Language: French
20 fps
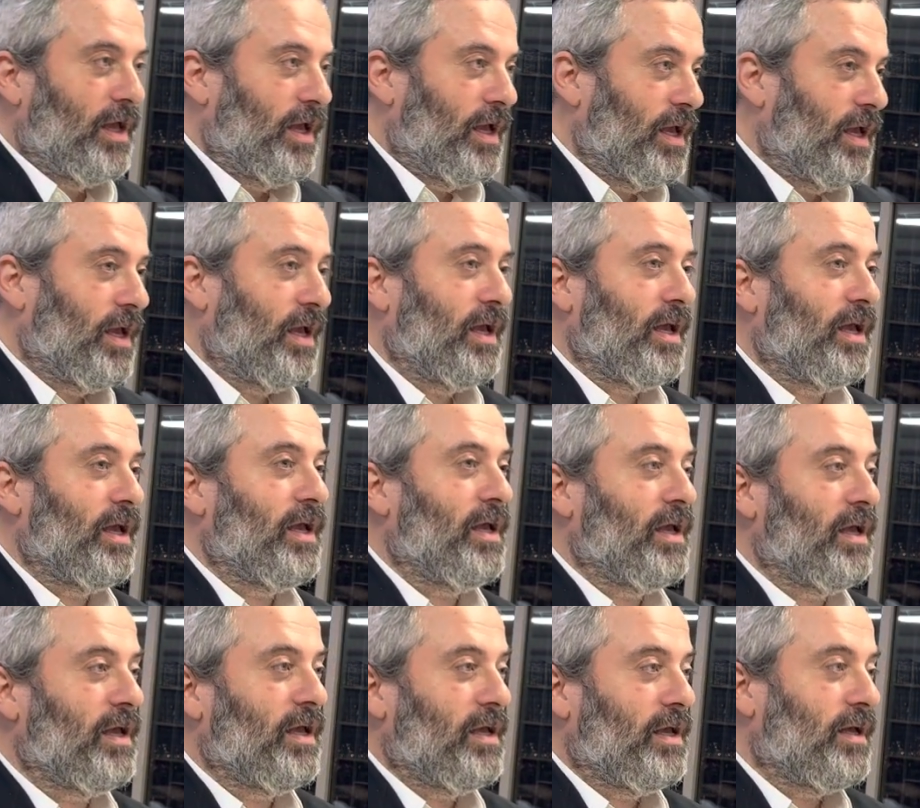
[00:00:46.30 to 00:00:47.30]

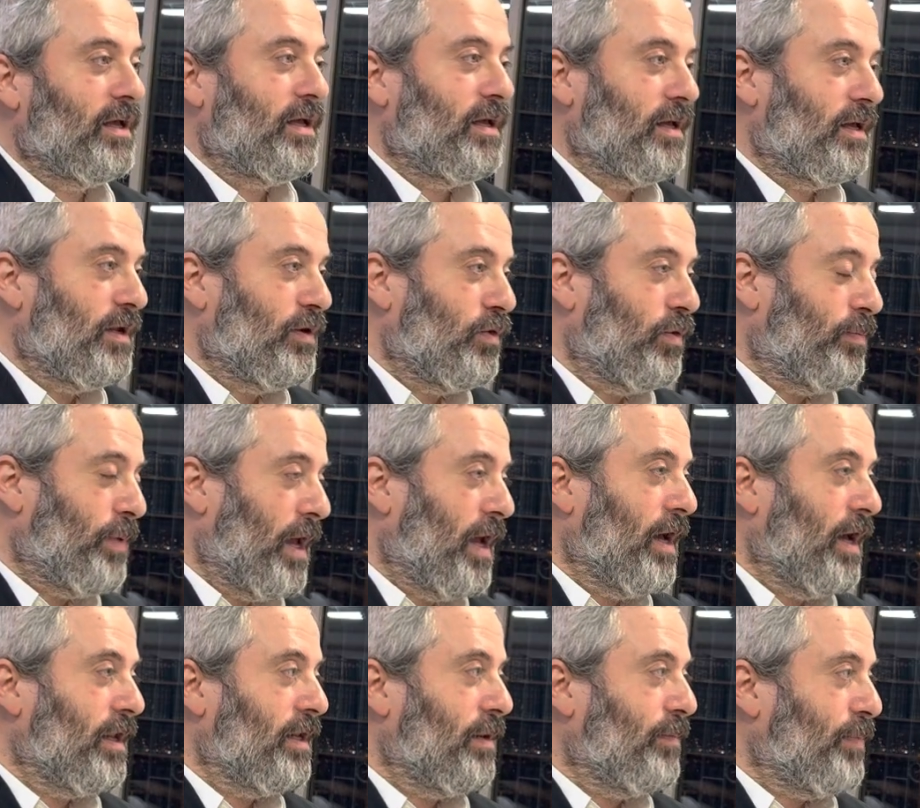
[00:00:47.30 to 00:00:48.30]
et le
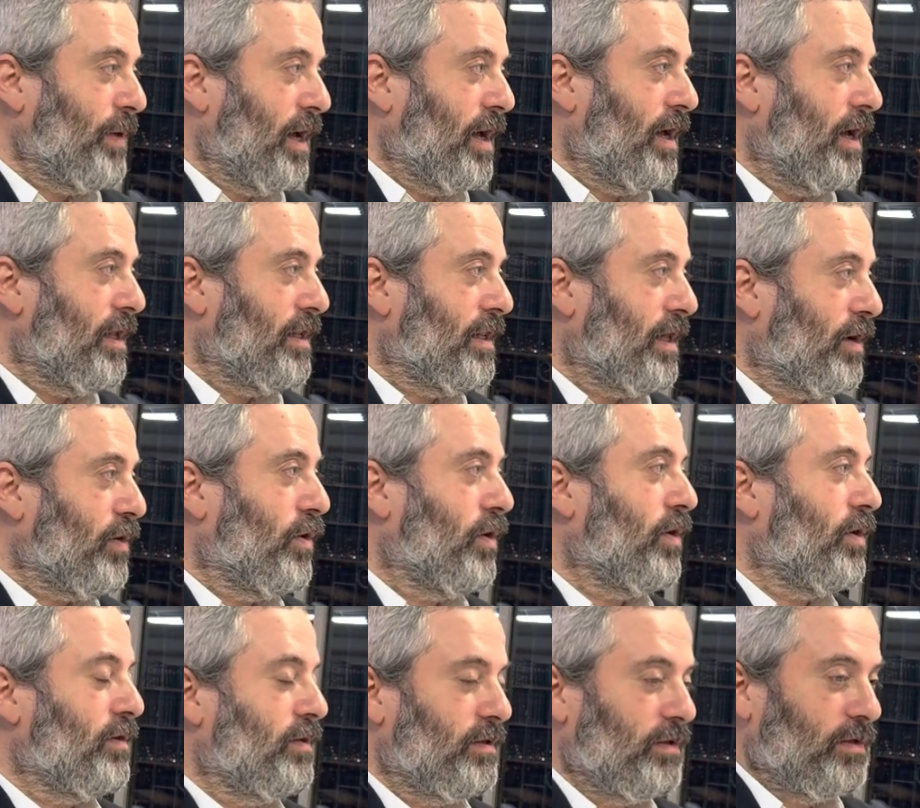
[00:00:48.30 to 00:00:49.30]
père n'est pas
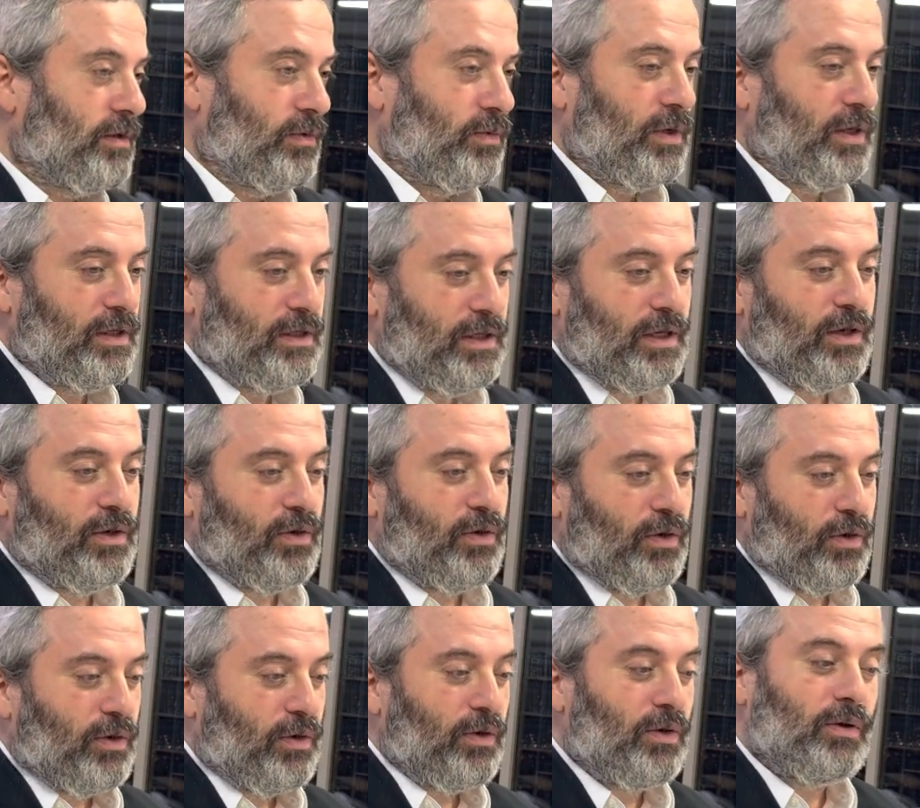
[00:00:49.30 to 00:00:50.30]
d'accord. Lui, il dit
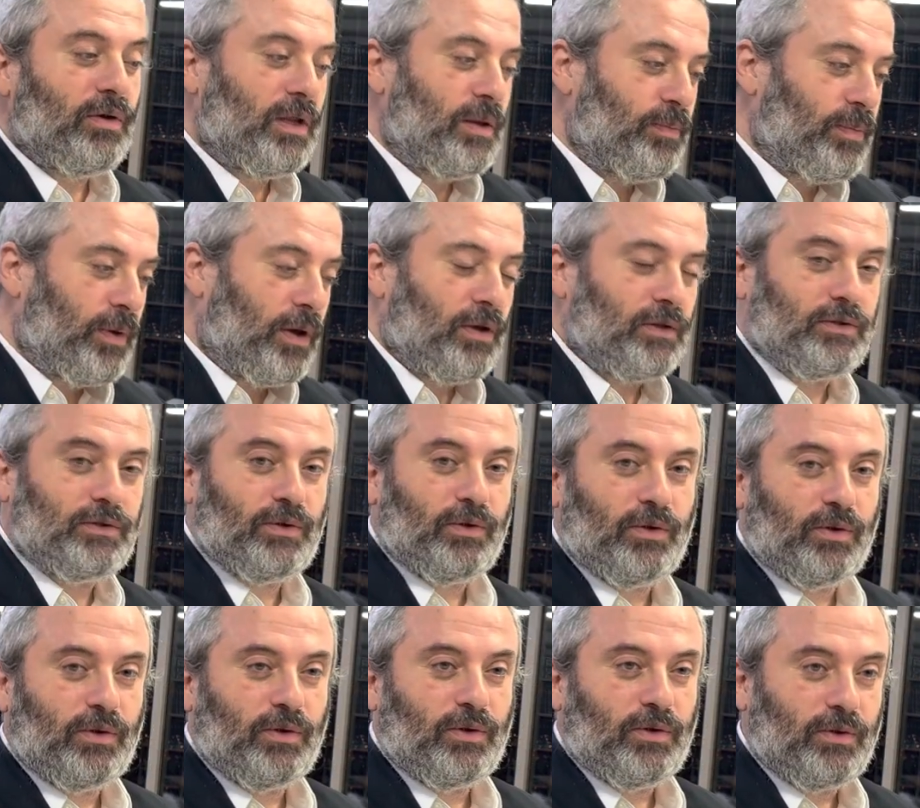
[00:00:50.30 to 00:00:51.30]
qu'il pense
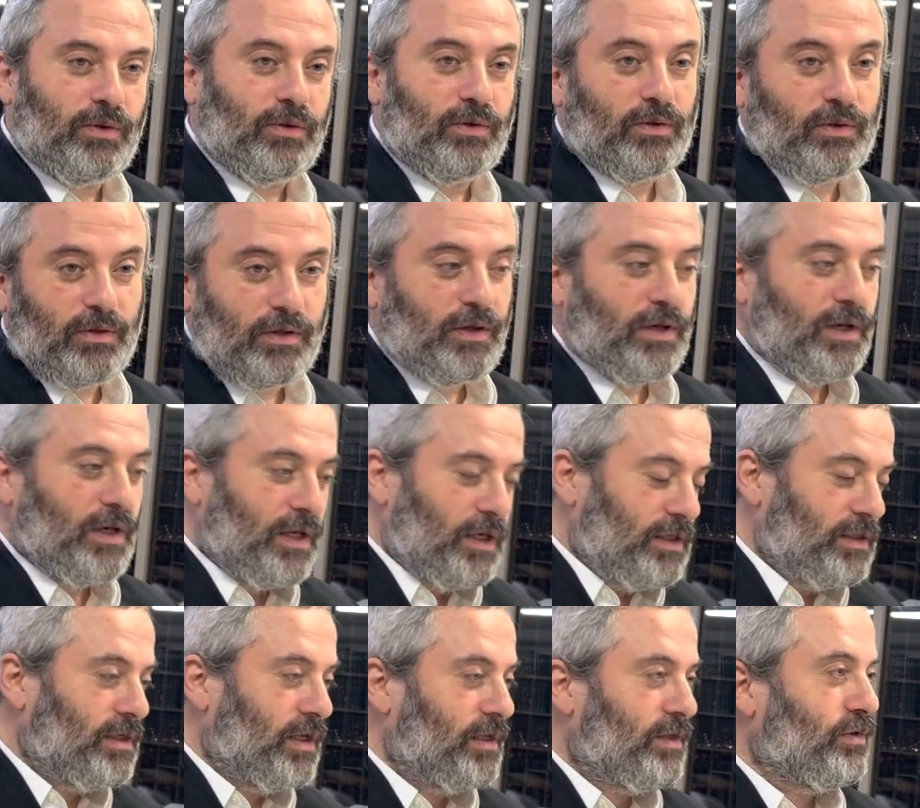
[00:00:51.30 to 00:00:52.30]
que
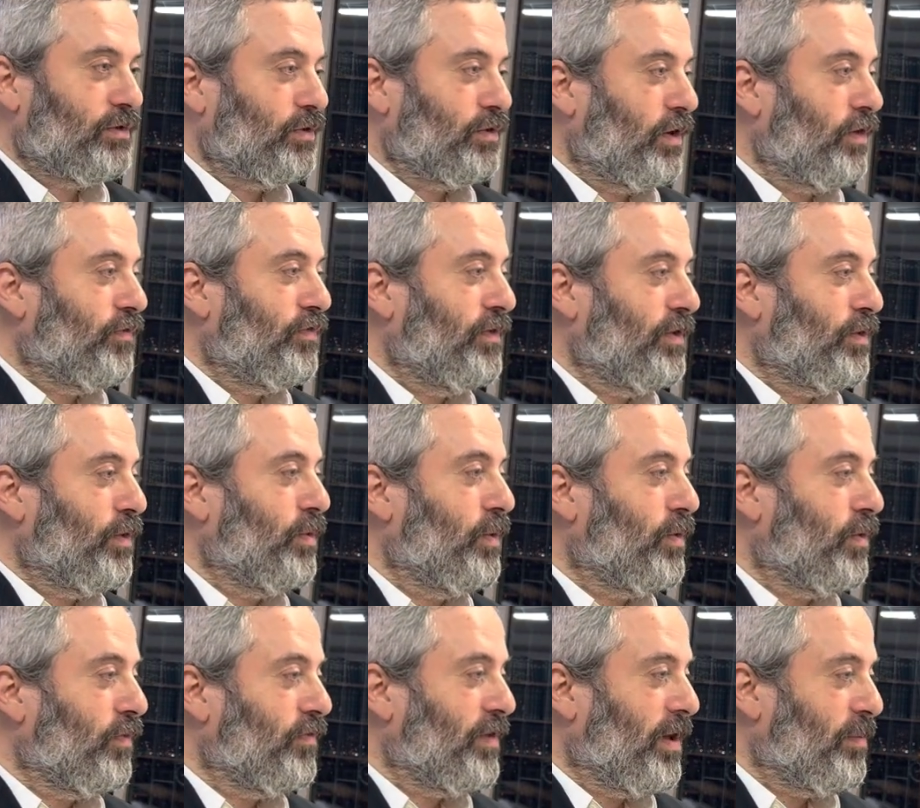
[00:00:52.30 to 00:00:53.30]
cette jeune fille ne lui
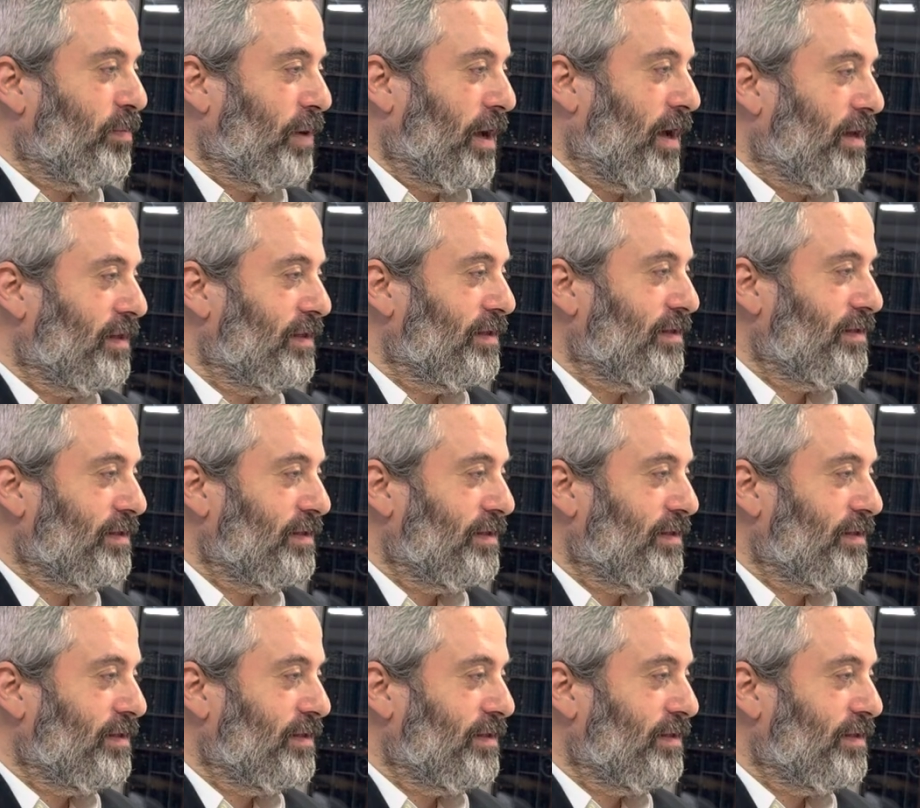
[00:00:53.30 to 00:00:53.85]
convient pas.